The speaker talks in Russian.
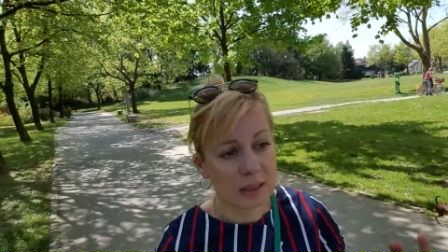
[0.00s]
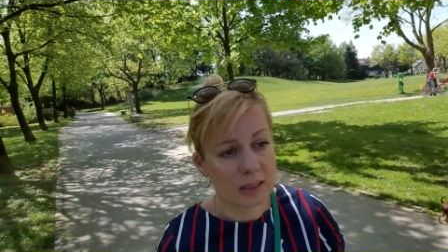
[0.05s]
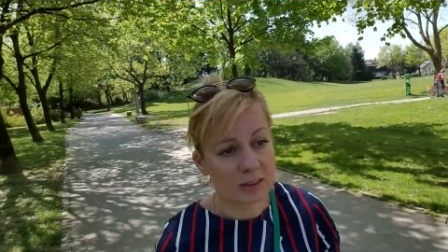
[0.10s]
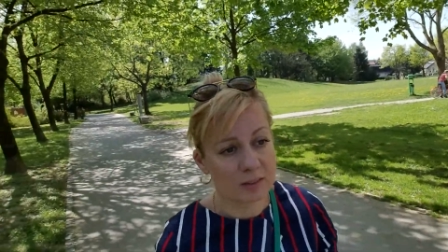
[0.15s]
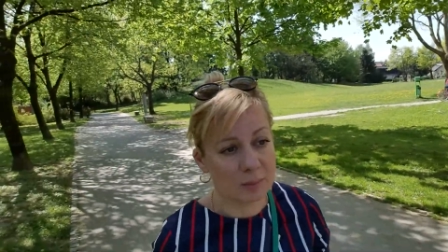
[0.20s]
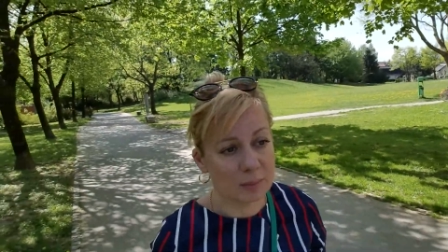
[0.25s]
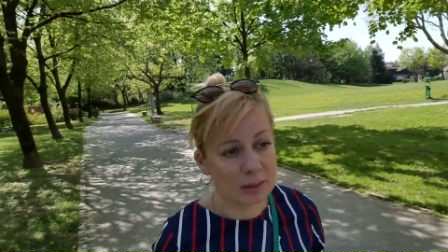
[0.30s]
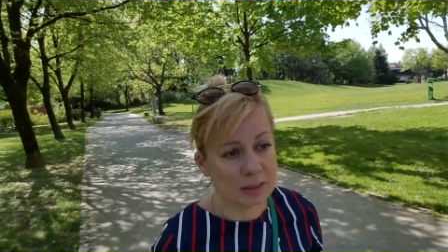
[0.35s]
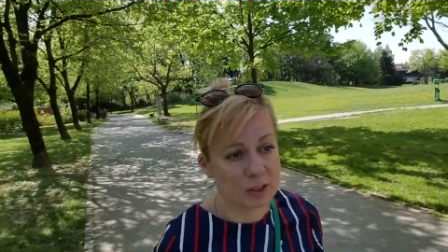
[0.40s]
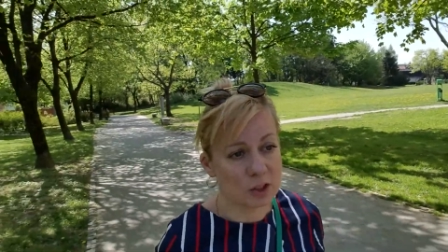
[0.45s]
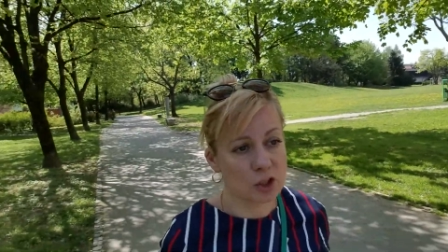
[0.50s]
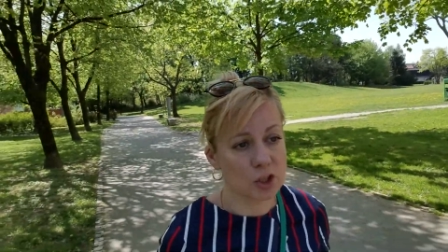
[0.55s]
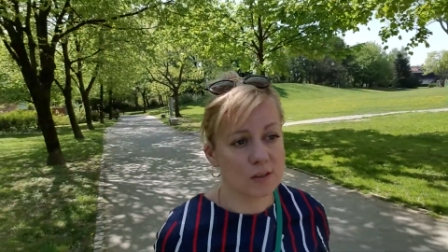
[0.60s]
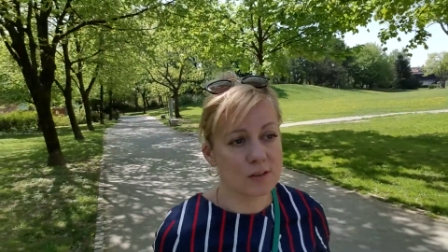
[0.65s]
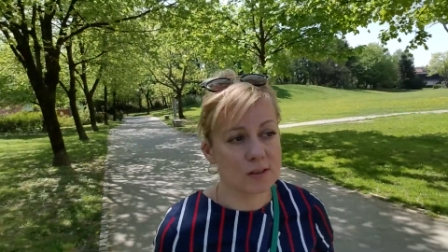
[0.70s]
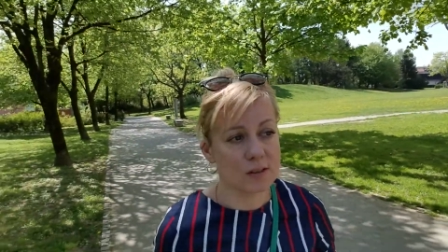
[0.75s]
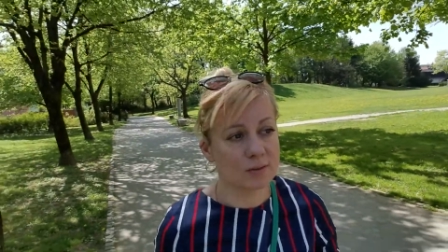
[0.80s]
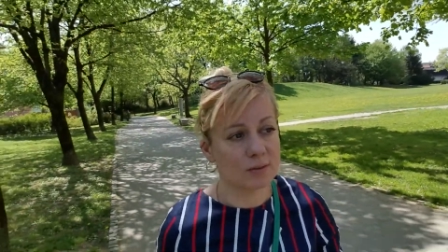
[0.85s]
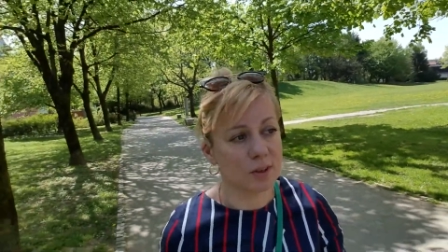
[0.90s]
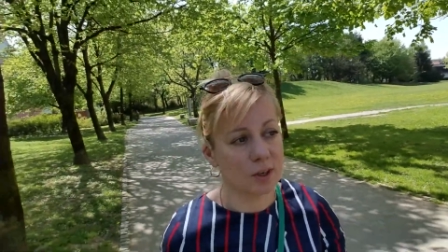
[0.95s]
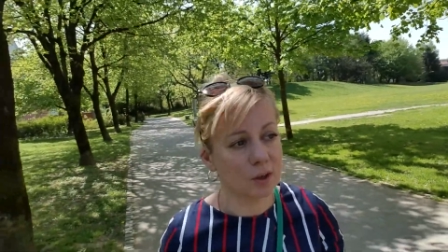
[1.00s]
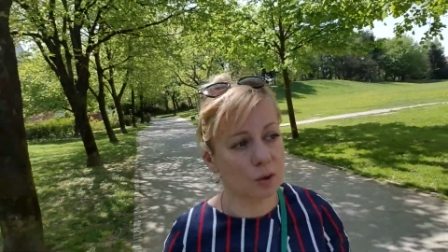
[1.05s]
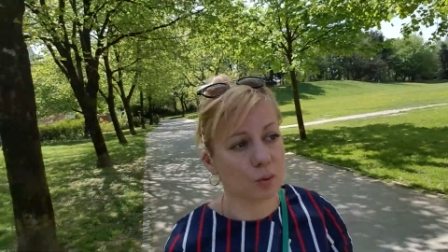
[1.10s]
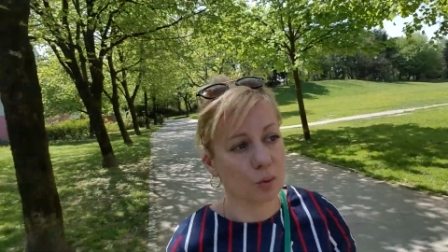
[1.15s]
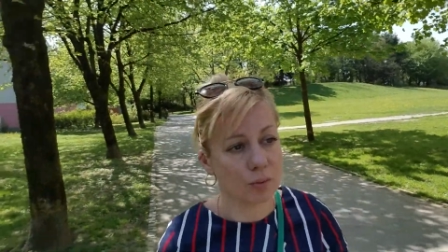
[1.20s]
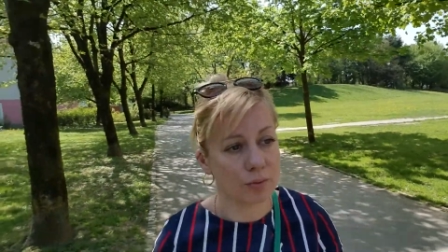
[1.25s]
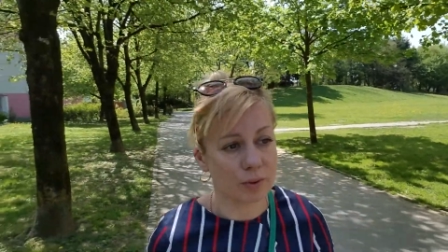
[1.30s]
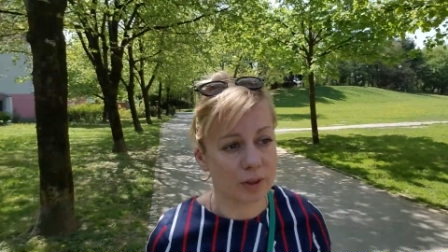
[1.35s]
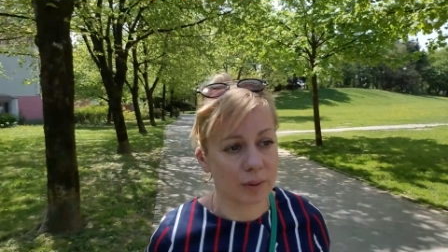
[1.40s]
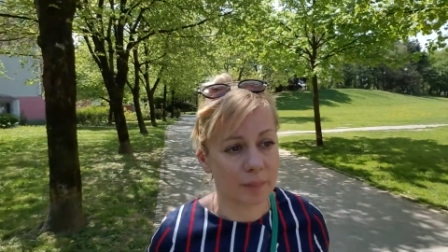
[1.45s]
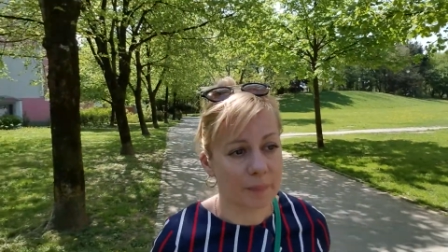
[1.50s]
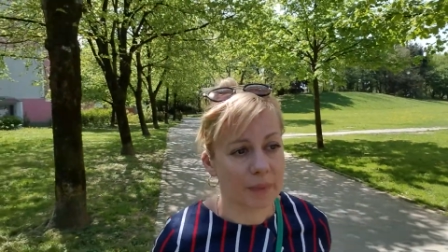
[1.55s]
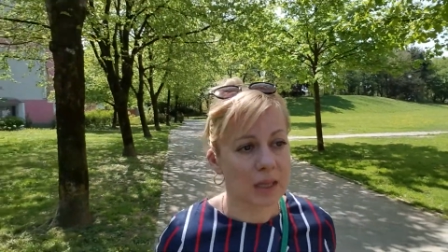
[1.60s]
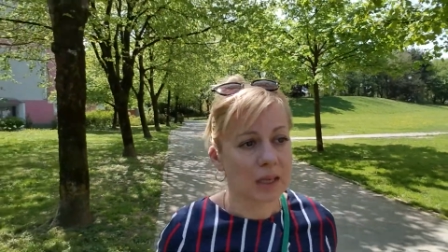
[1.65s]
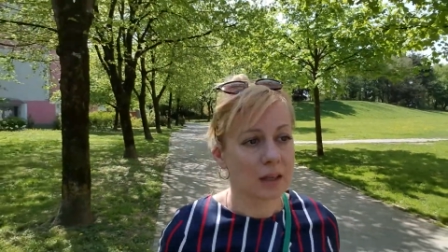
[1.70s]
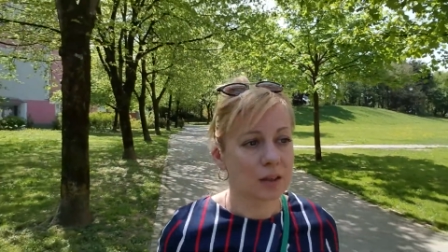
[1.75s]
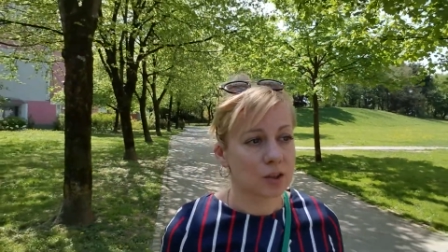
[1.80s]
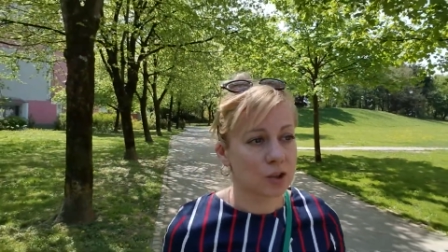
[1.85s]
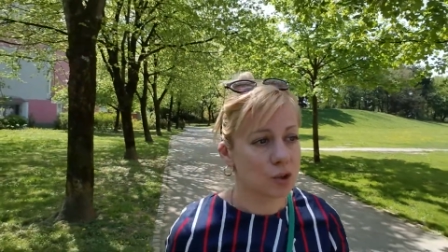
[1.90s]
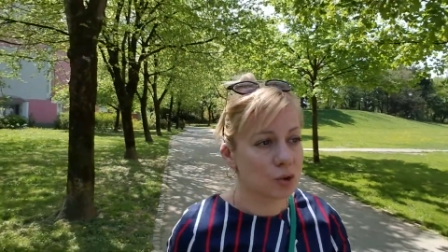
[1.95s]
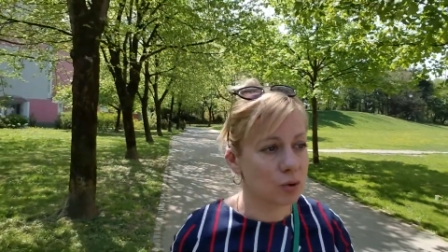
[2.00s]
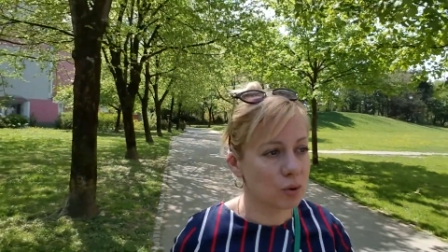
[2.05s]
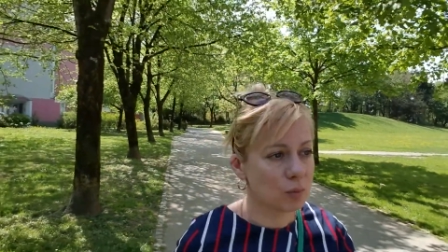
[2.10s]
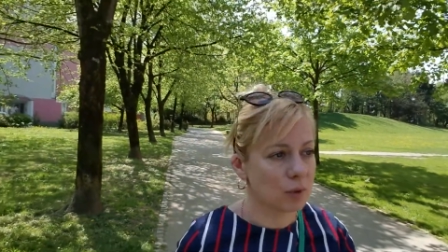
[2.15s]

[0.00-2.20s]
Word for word: в моей жизни в Каховке. Что